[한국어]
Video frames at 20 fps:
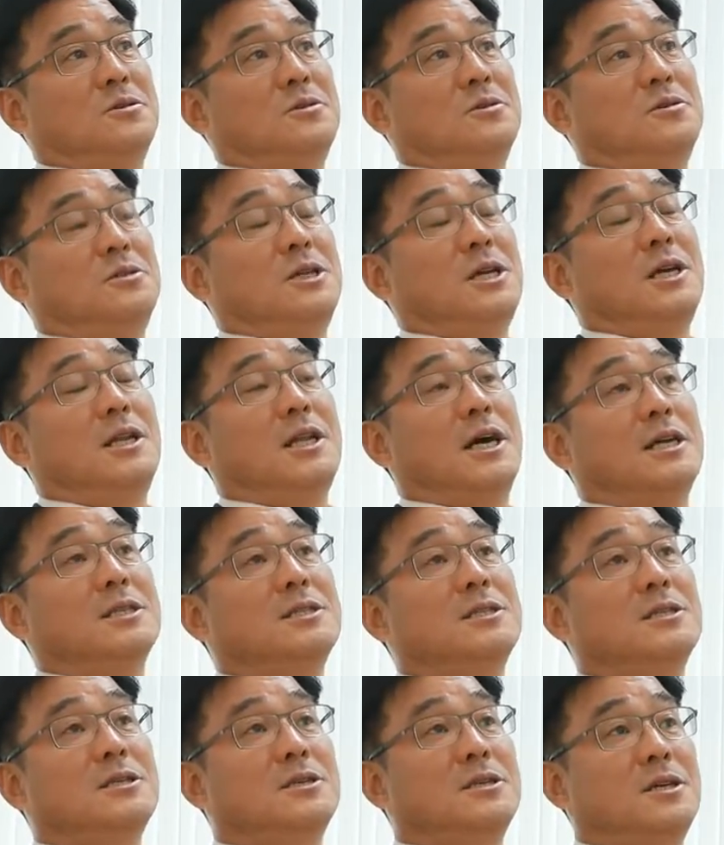그 제일
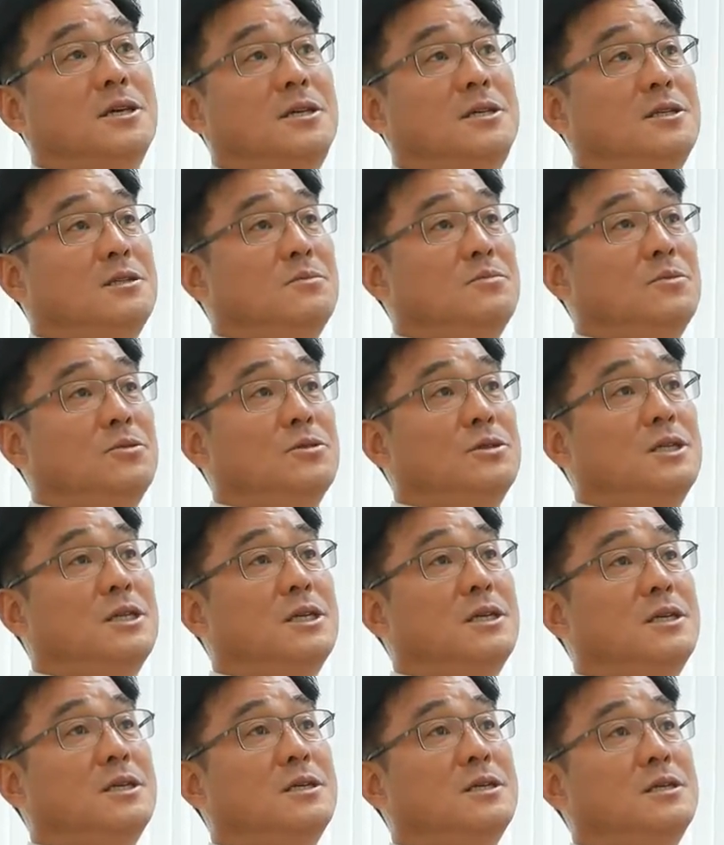낮은 그레이드 뭐
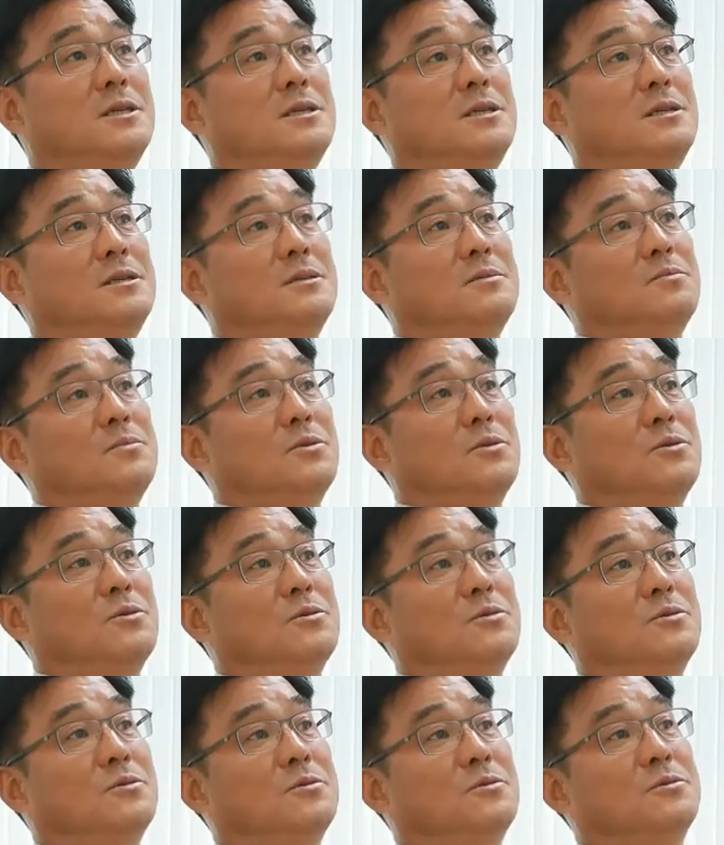징크
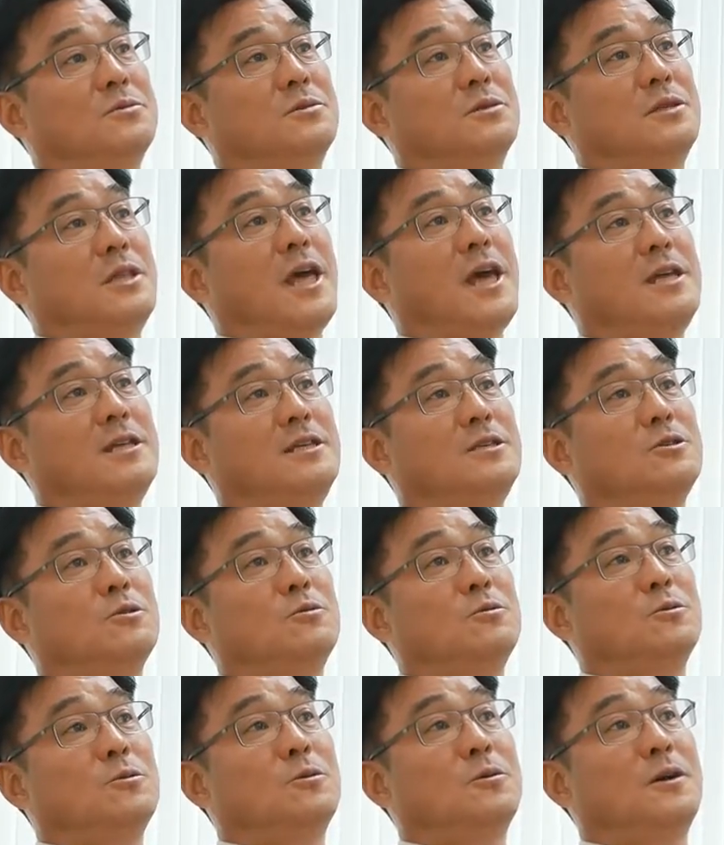뭐 10
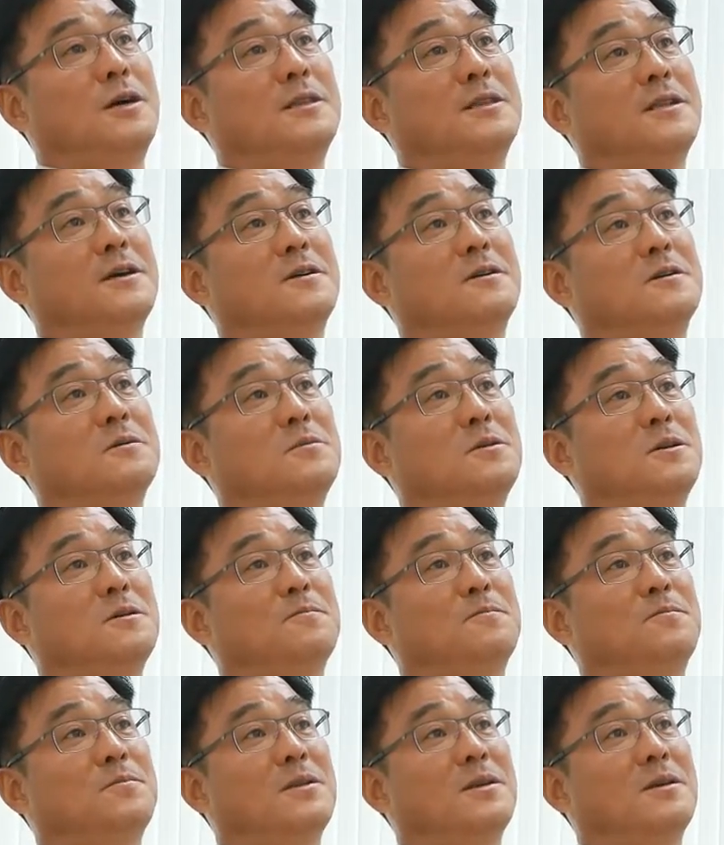정도 한다
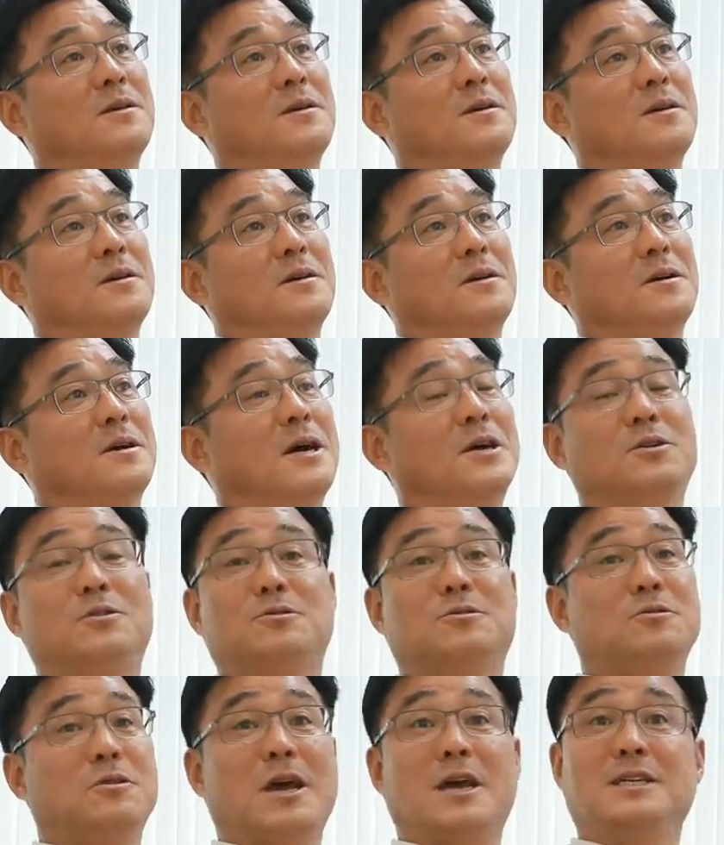그러면
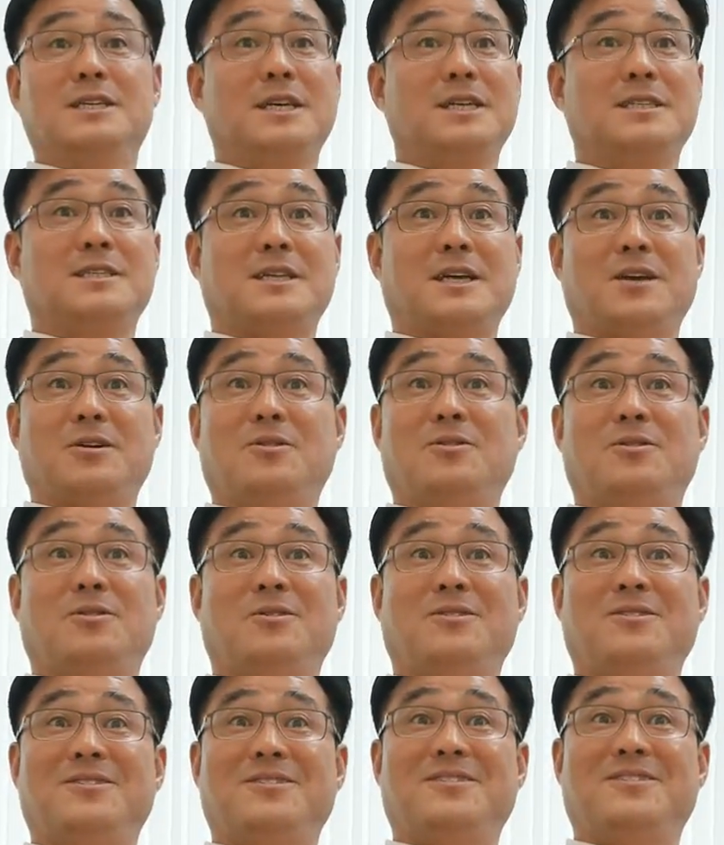가격도 굉장히
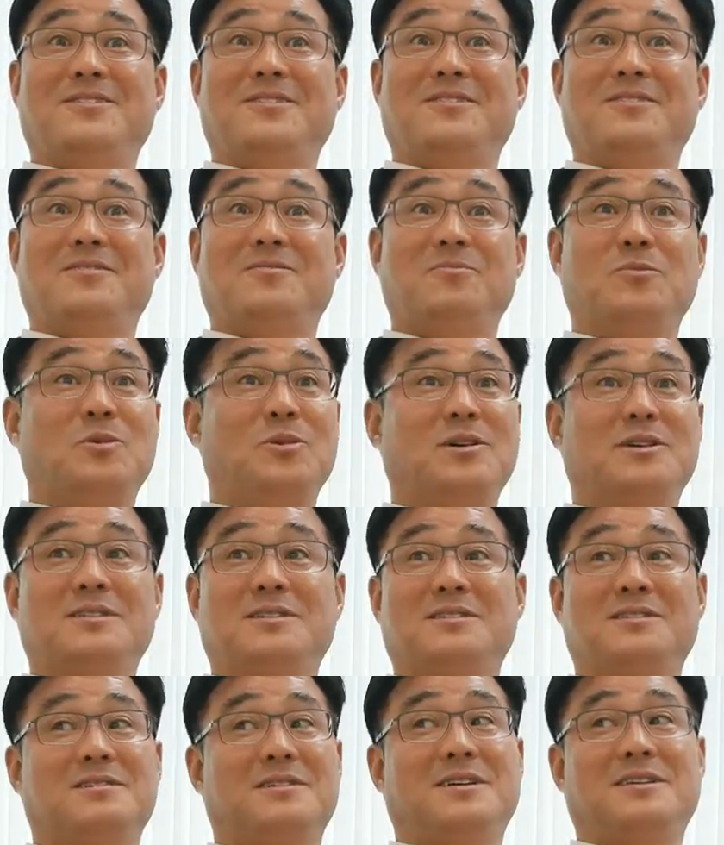싸요. 뭐
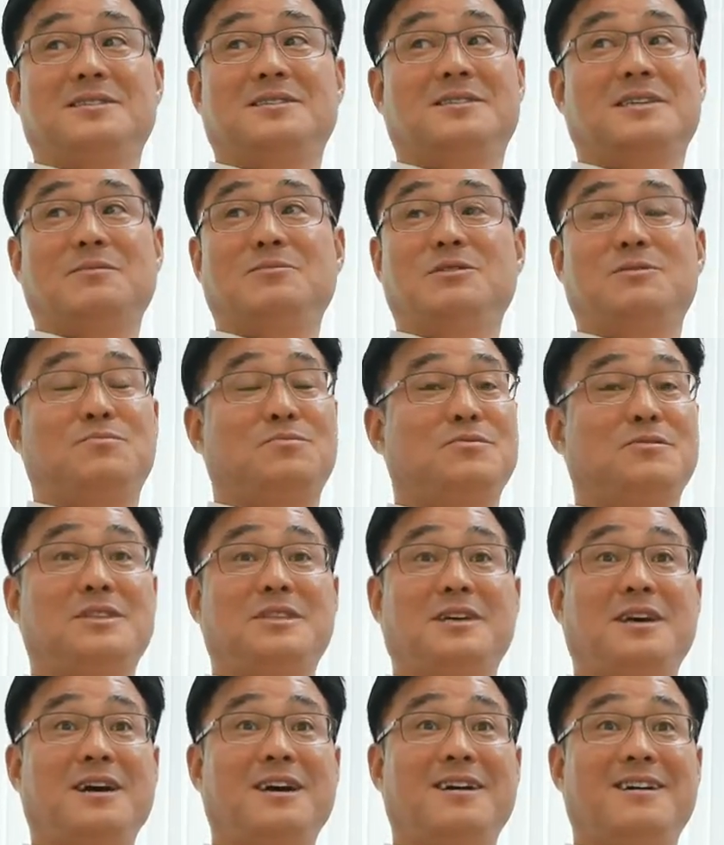한 한
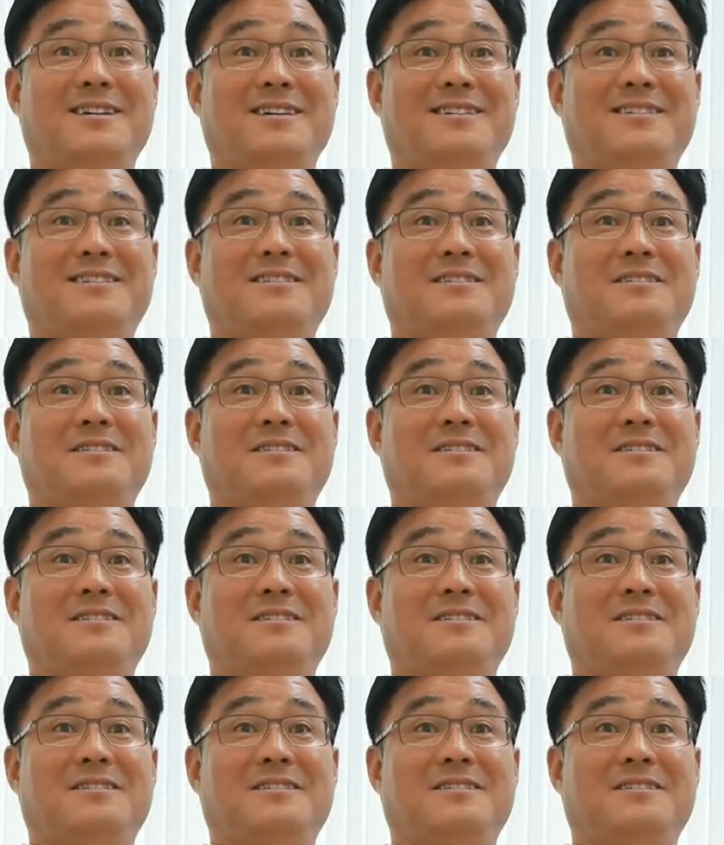30불 이야?